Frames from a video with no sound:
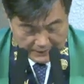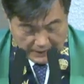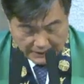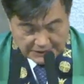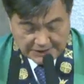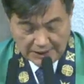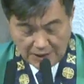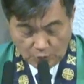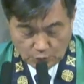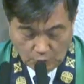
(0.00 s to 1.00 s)
한 지체가
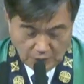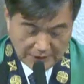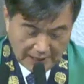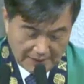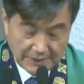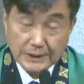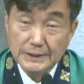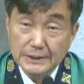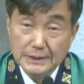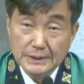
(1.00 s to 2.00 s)
고통을 당하면